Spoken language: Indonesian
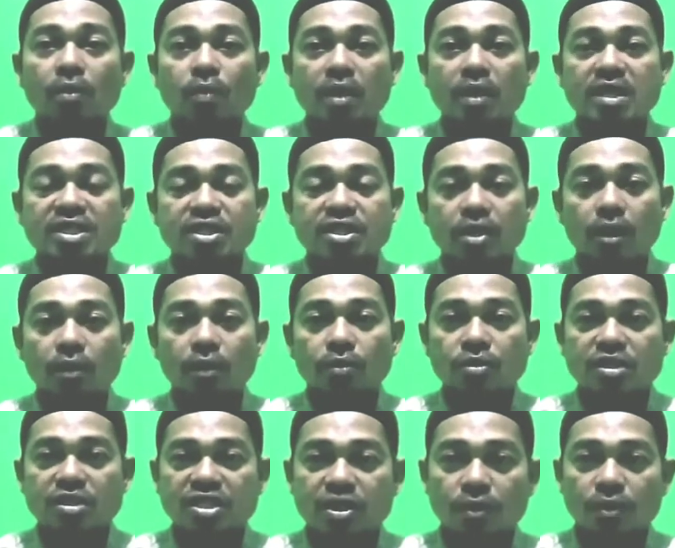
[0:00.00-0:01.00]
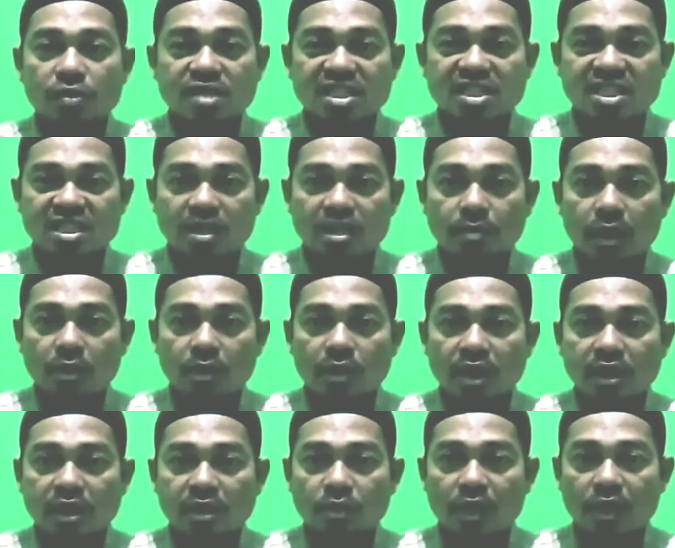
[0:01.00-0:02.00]
wasi'a kursiyyuhu
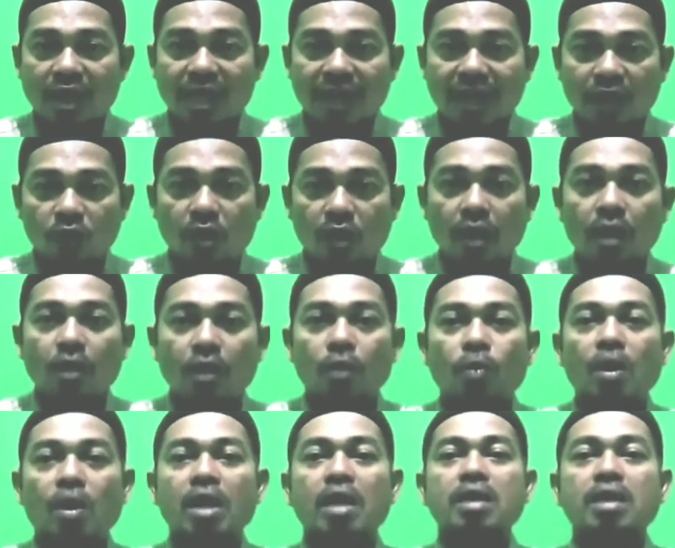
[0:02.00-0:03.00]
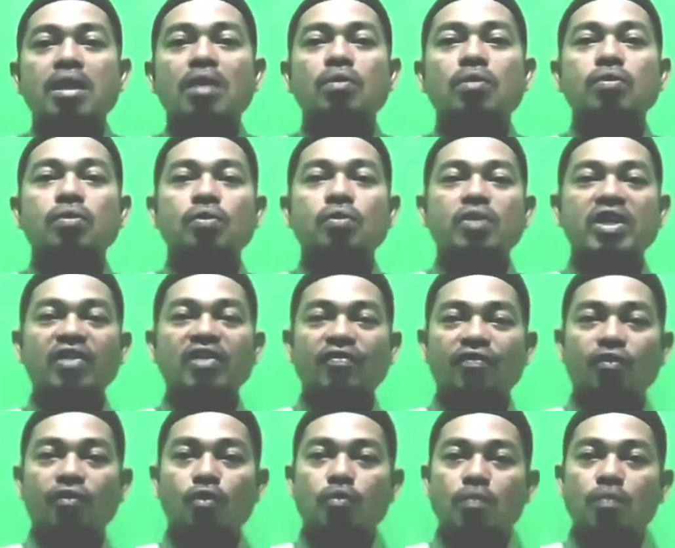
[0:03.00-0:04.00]
samawati wal ard wa la ya'udu
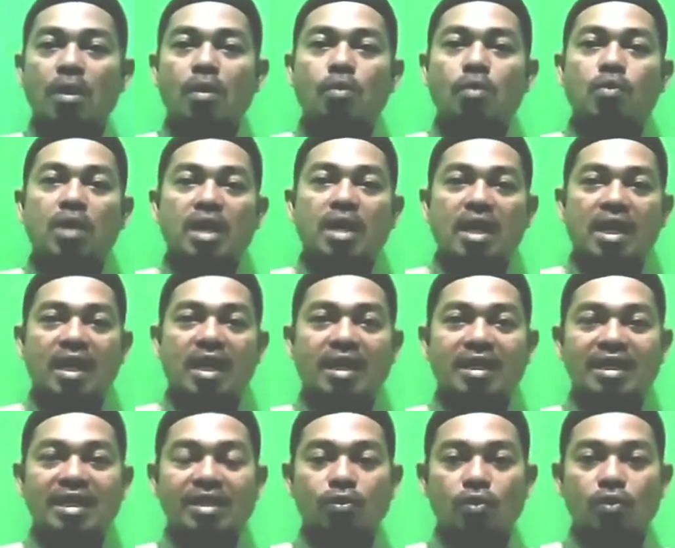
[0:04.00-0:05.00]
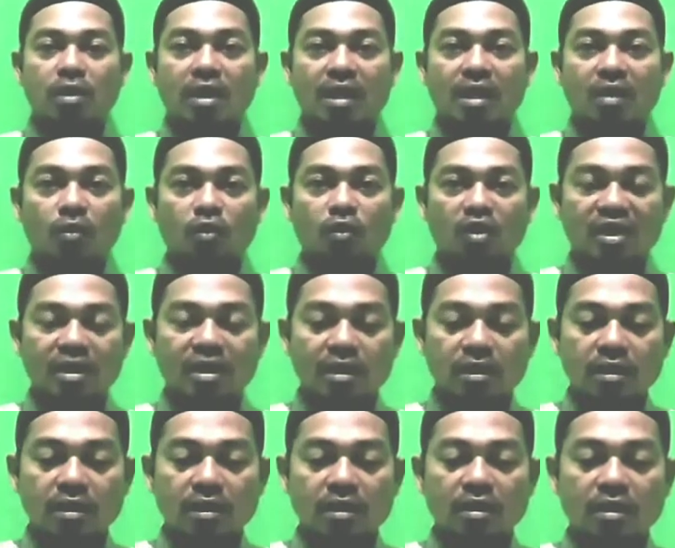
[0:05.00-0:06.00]
hifdhuhuma huwal aliyyul
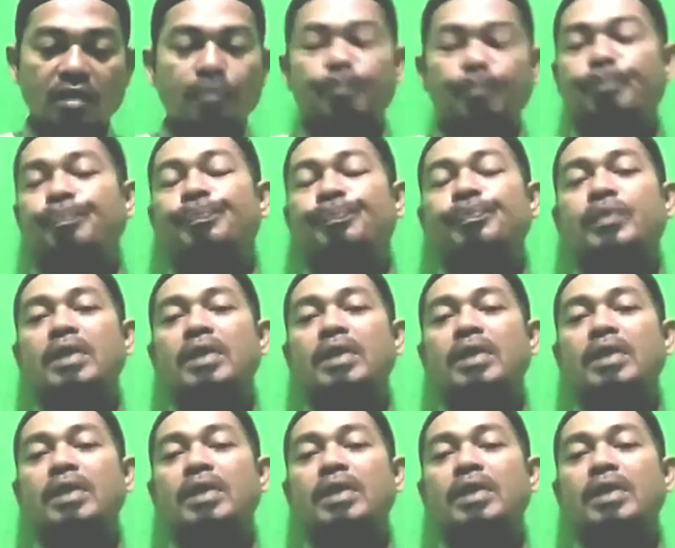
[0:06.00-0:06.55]
'adzim